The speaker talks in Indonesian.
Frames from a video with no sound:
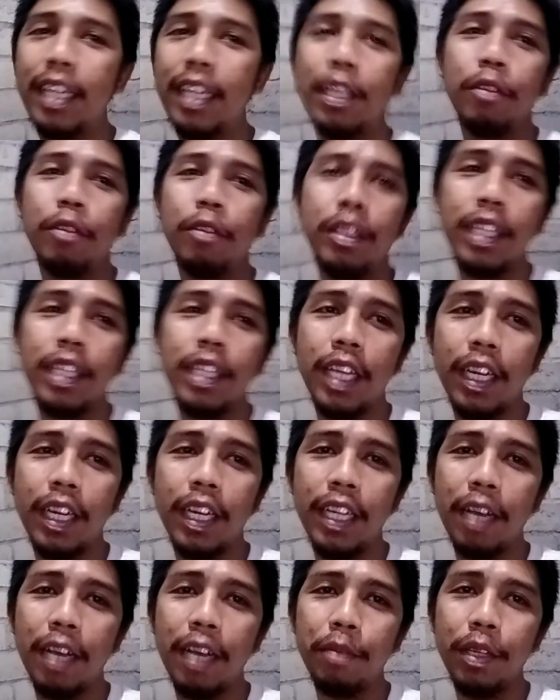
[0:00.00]
saya
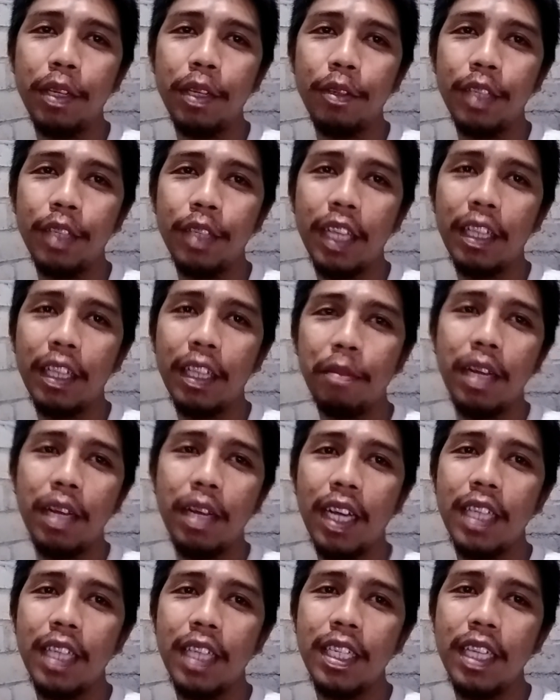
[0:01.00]
silahkan ikuti
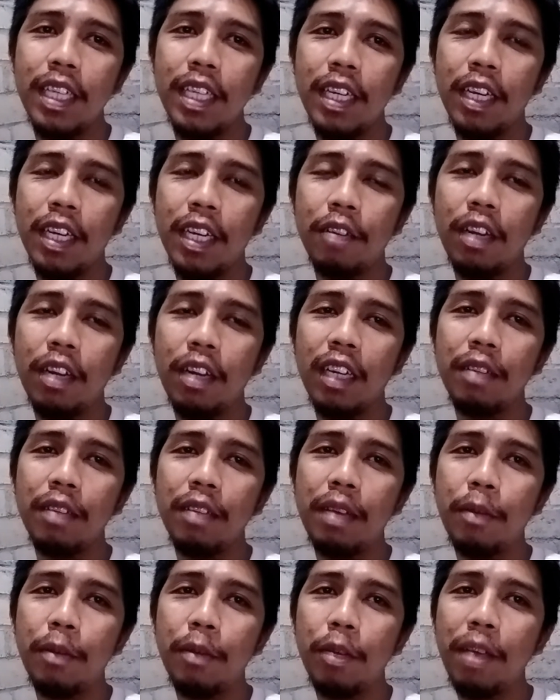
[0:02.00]
channel yang berikutnya
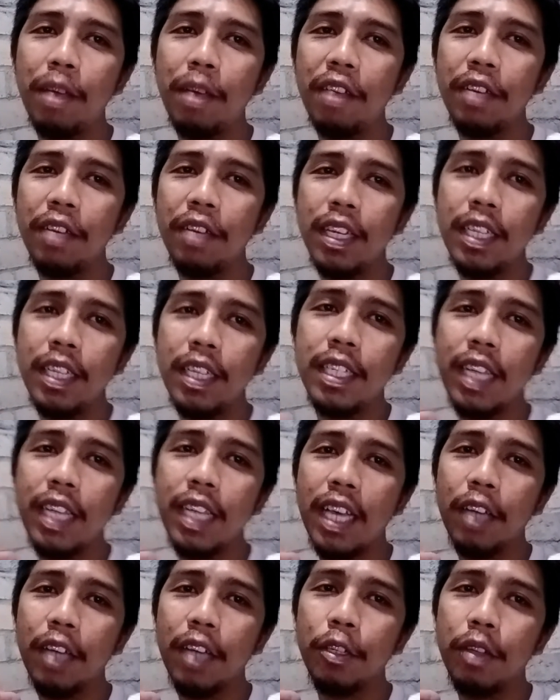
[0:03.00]
terima kasih ada
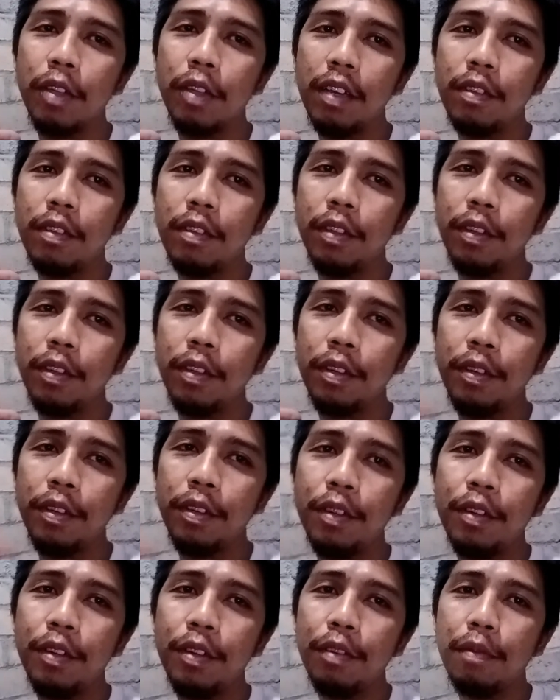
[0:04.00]
kurang lebihnya mohon maaf
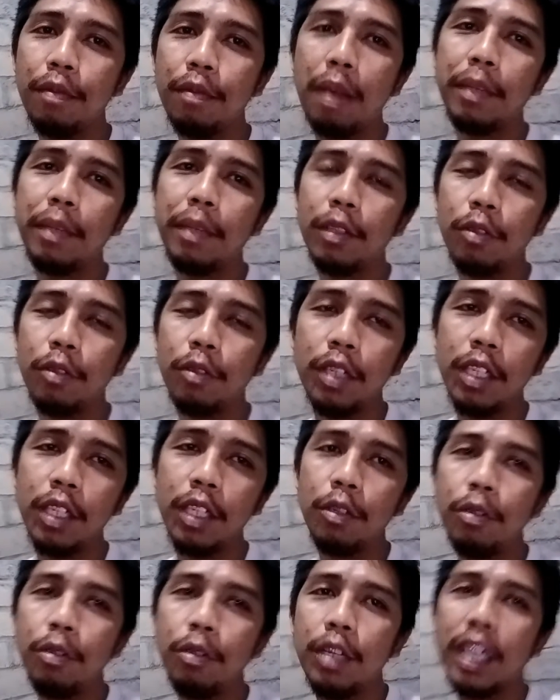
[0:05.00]
saya Agus Aidoto
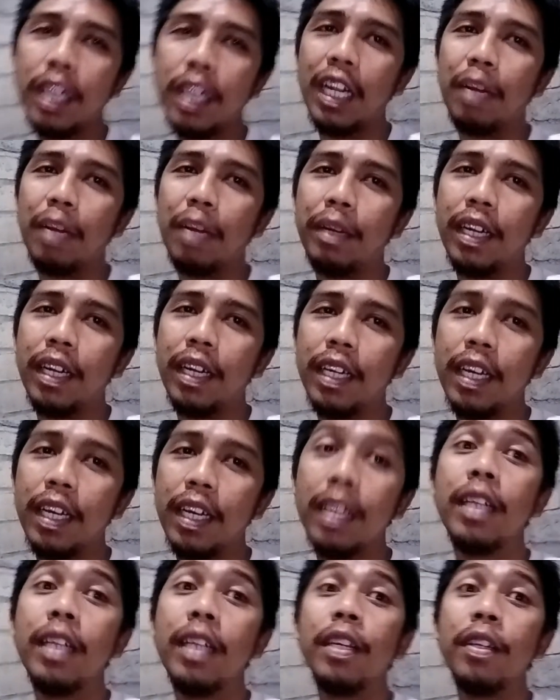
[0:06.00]
pamit
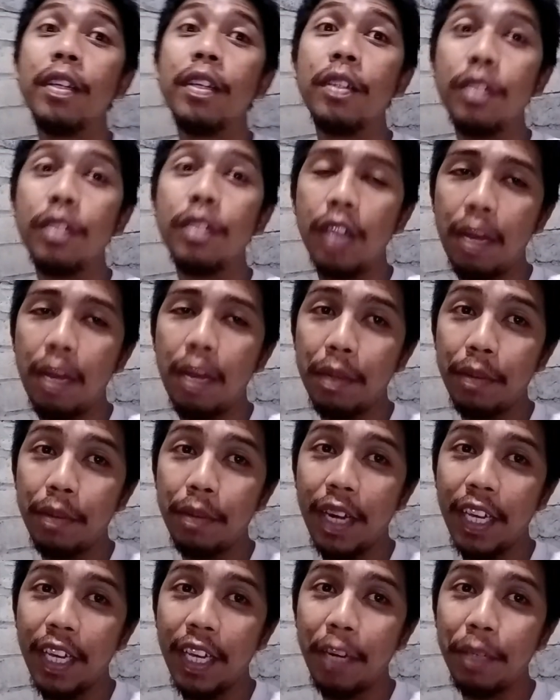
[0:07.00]
turun dulu dari hadapan
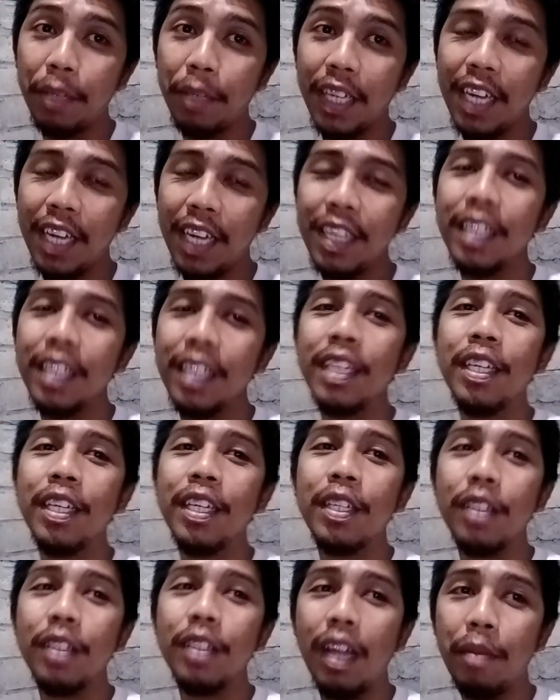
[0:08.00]
anda
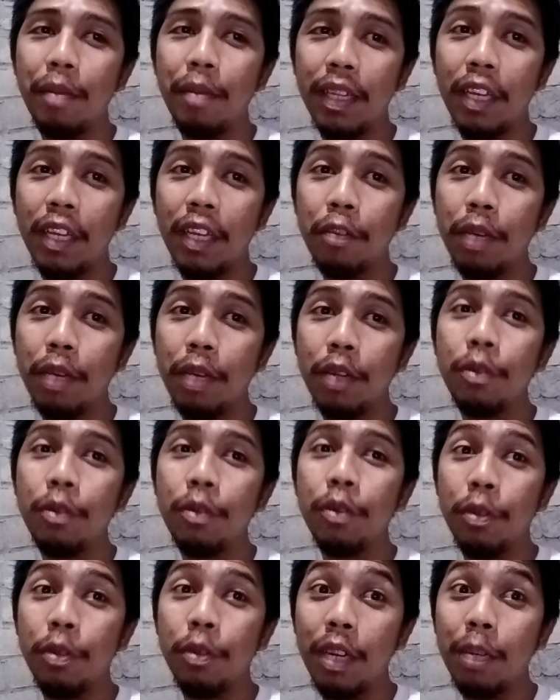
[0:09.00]
Selamat berakhir pekan.
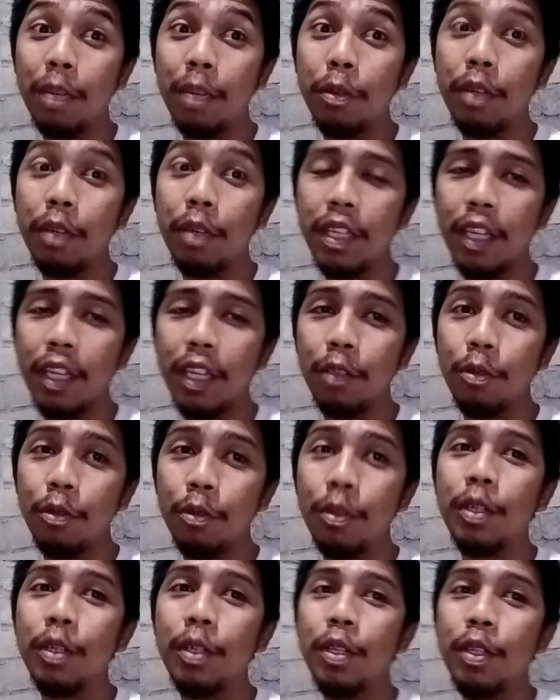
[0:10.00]
Selamat tahun
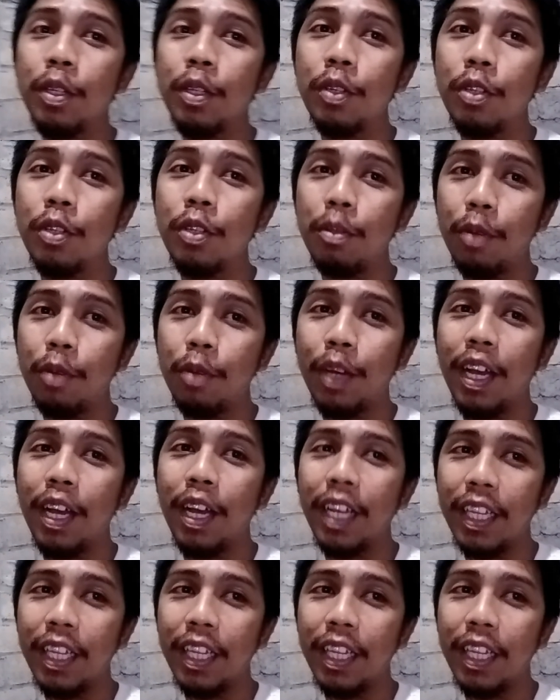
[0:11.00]
baru 2021.